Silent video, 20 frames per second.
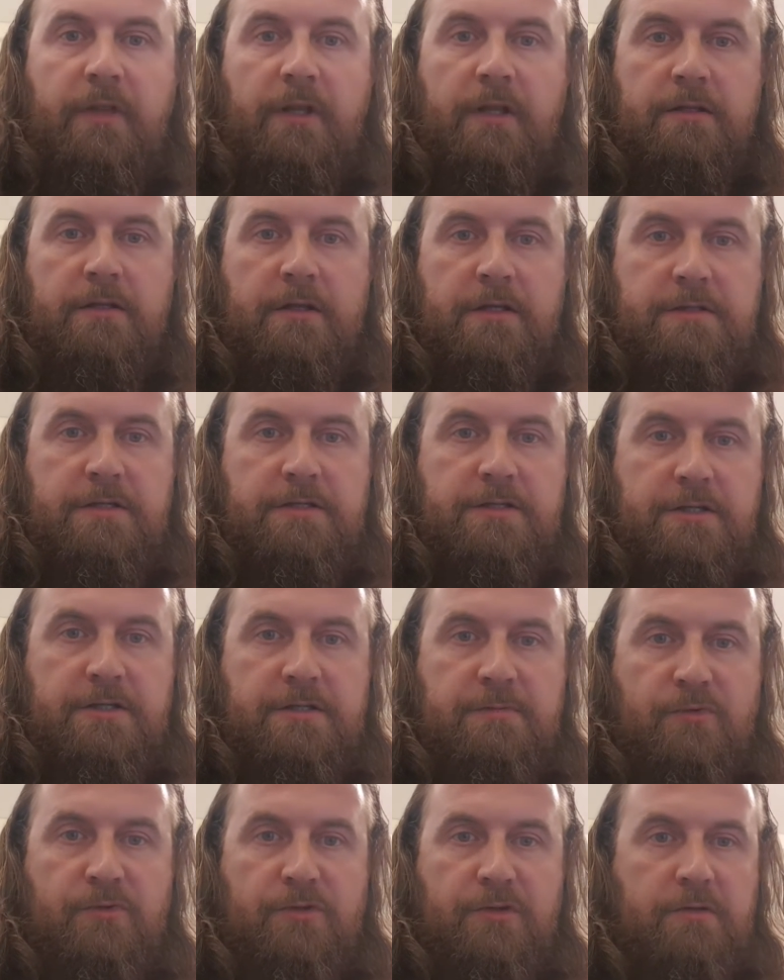Нас сейчас
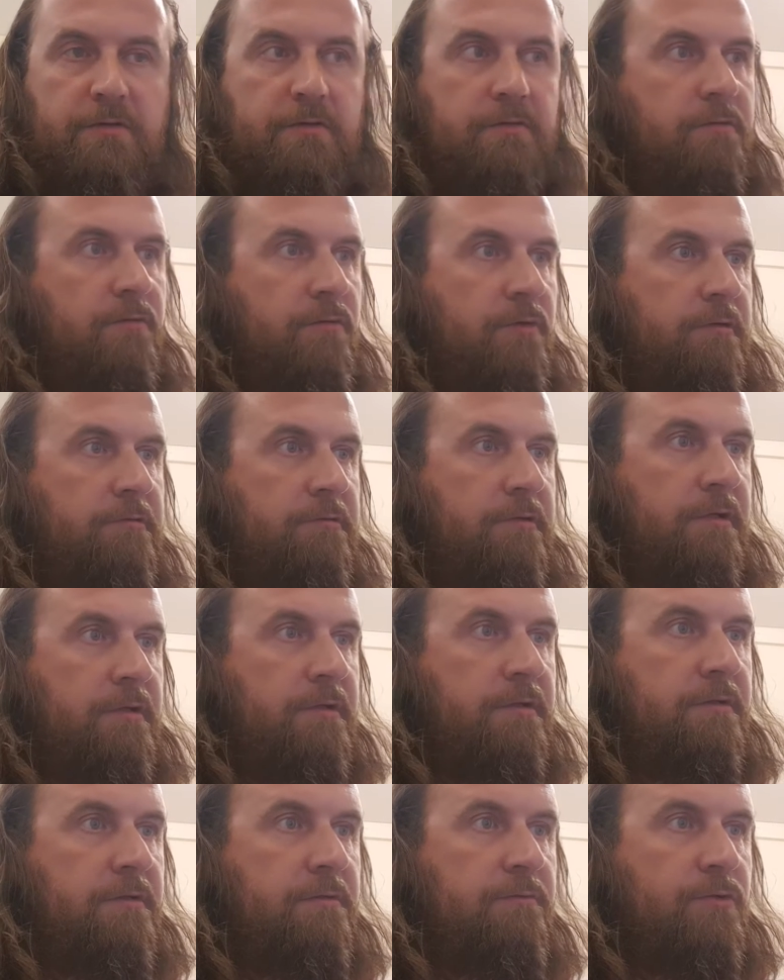смотрят около
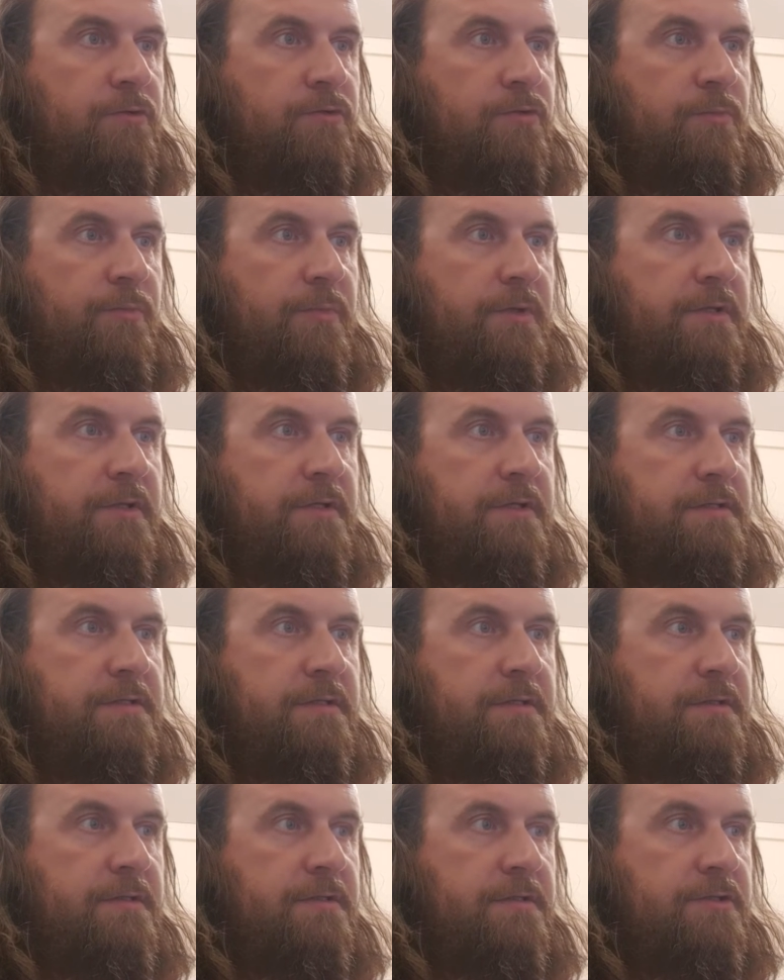
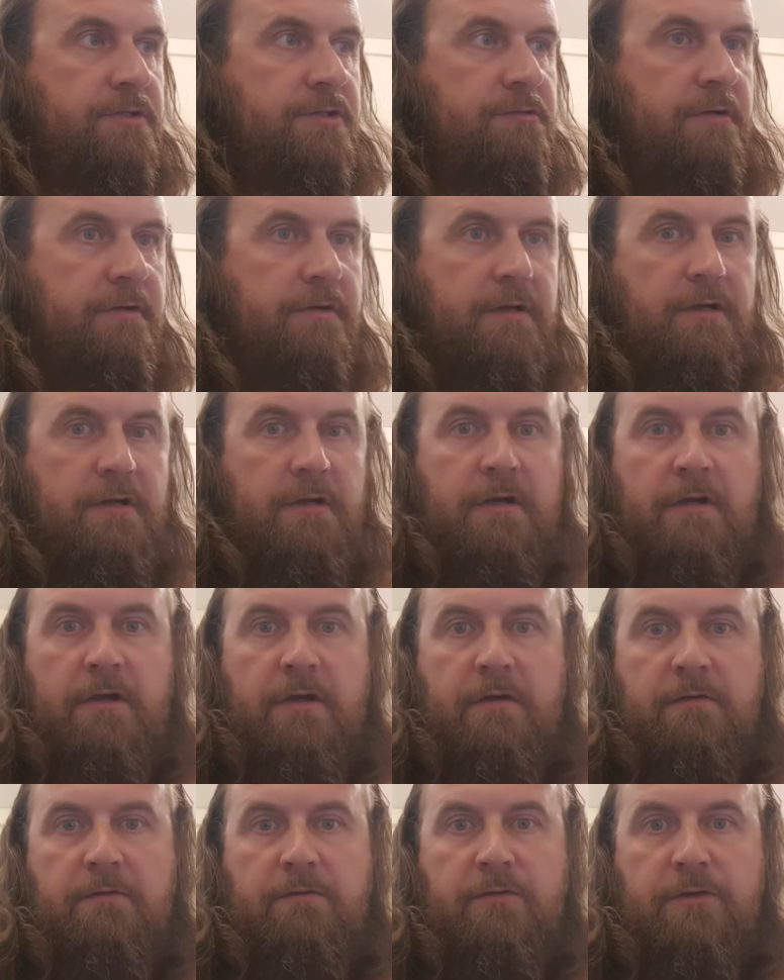250 тысяч человек
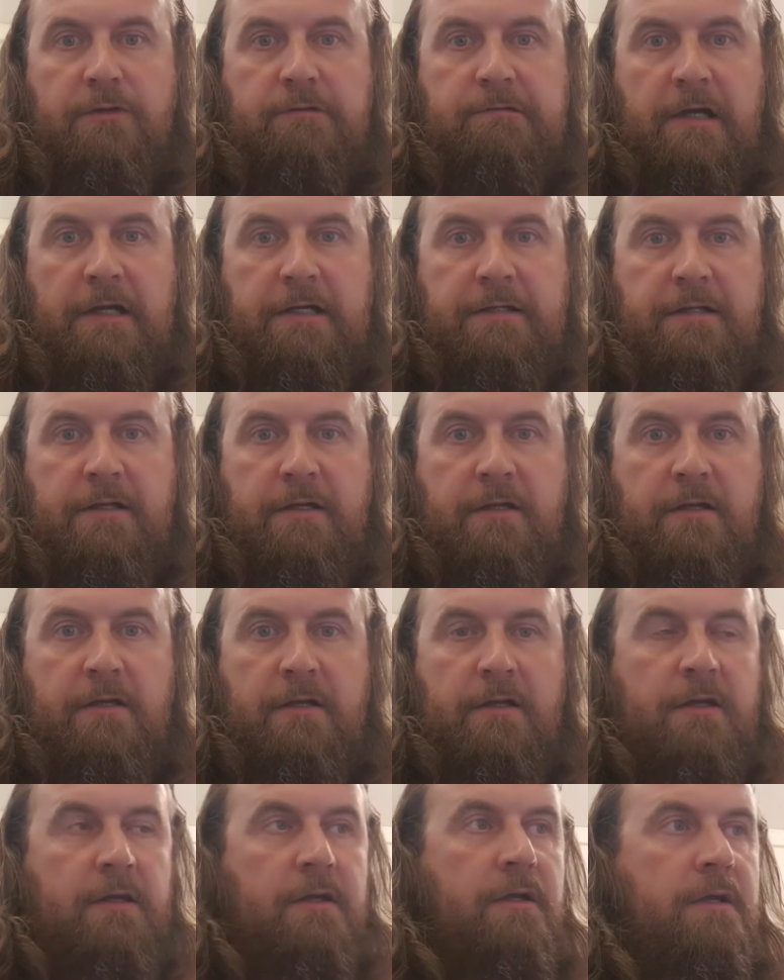в онлайне.
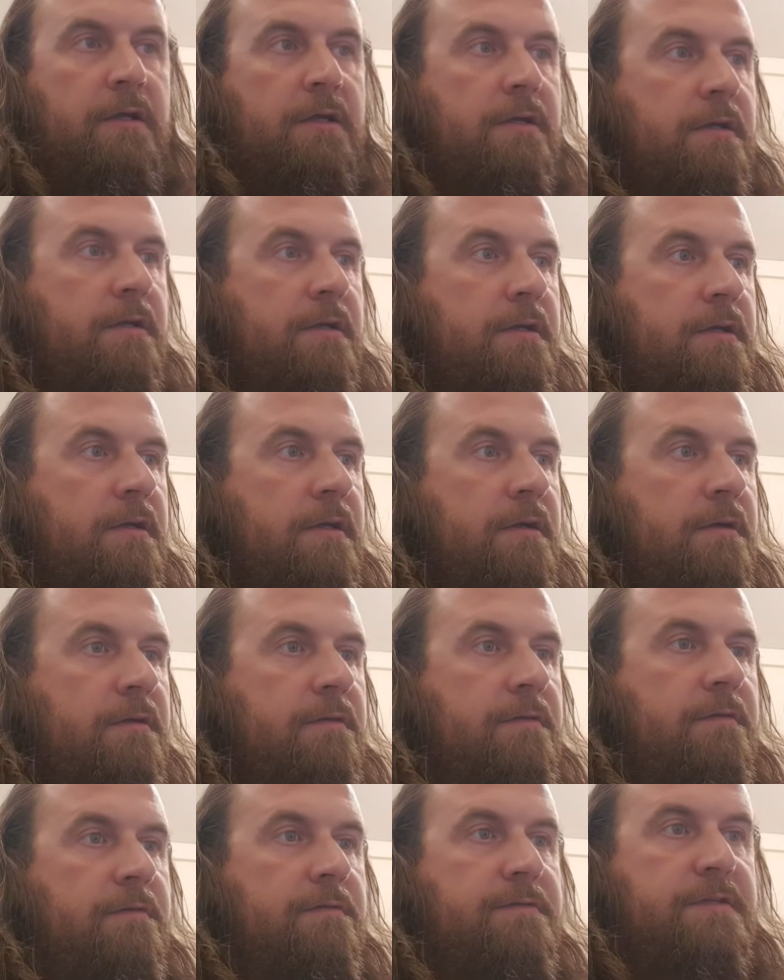И
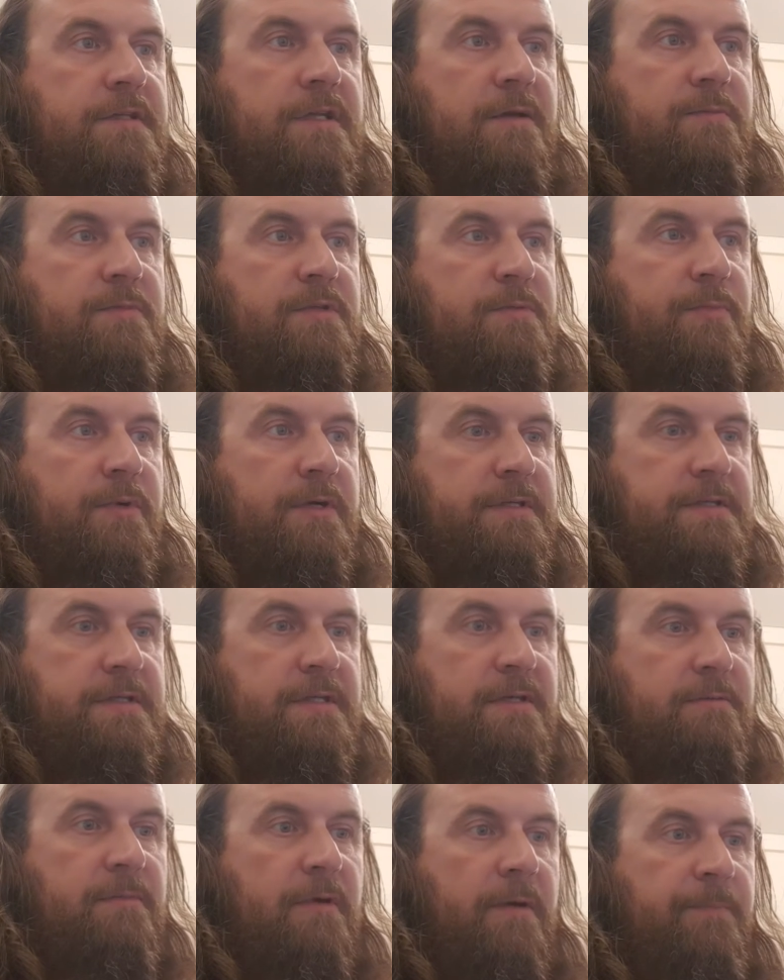всем
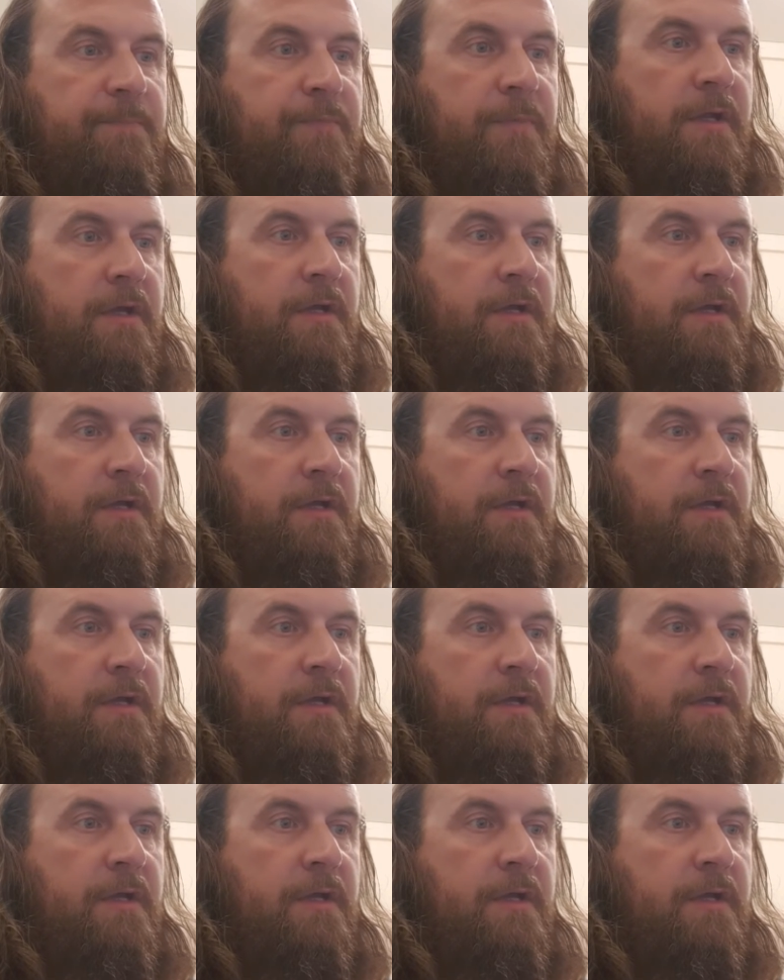спасибо.